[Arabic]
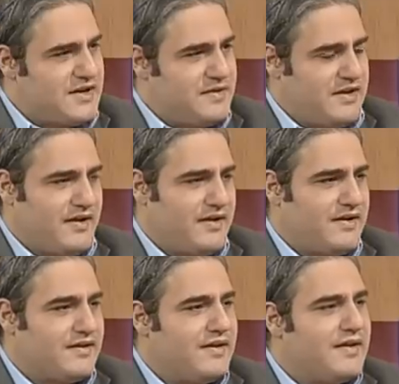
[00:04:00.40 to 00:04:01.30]
هي كلمه
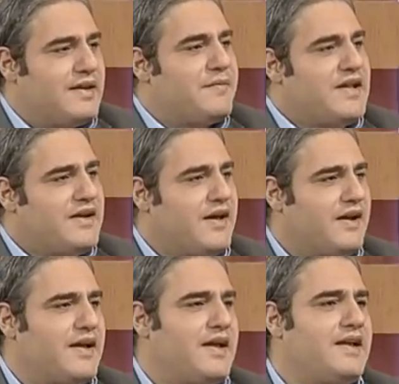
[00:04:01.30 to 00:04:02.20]
حرقه لما نحكي
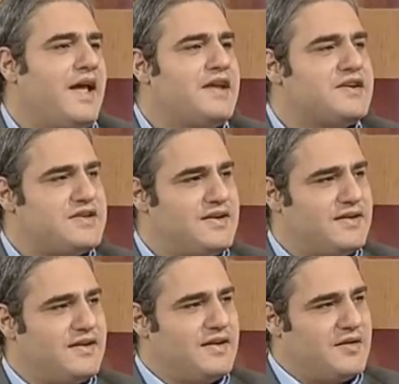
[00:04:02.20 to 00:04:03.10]
حرقه يعني اي شيء
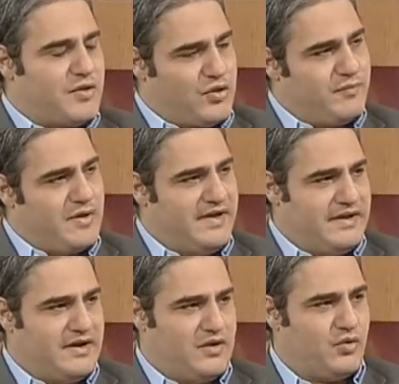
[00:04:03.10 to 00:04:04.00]
بثم
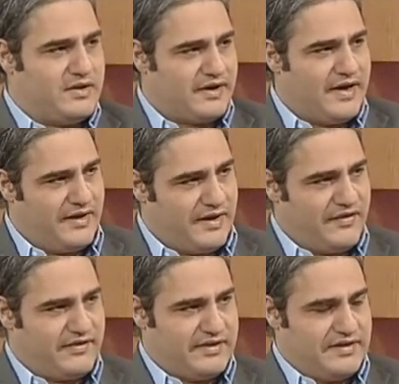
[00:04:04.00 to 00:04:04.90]
المعده اللي هو التقاء القفص
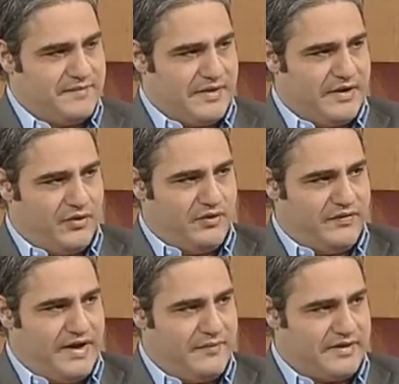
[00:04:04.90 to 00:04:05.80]
الصدري مع بعضه
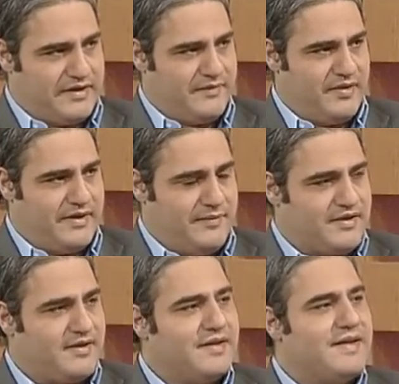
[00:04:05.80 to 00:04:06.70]
في هاي المنطقه
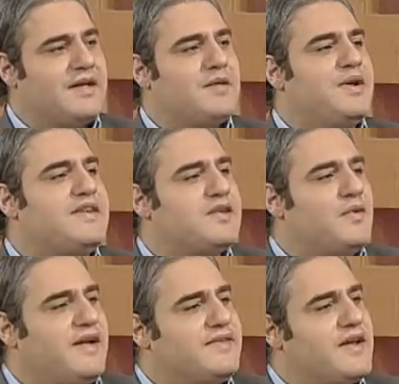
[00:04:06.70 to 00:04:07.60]
بالضبط بحس
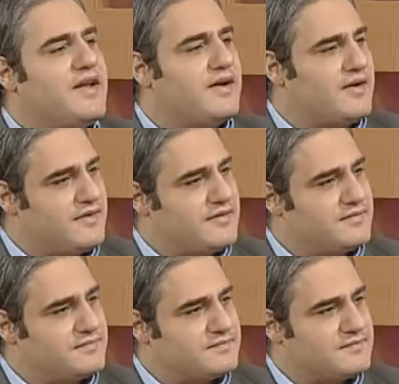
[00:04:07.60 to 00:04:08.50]
الواحد زي نار
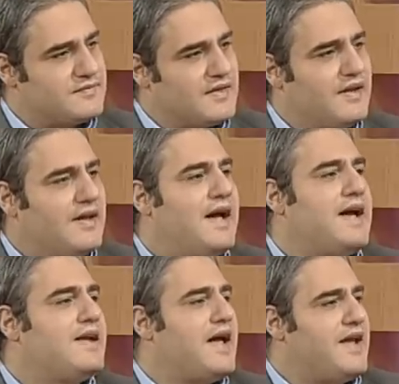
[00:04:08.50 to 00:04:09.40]
صح
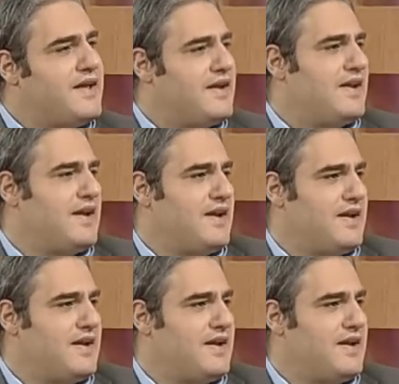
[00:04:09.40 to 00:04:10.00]
هاي هاي هي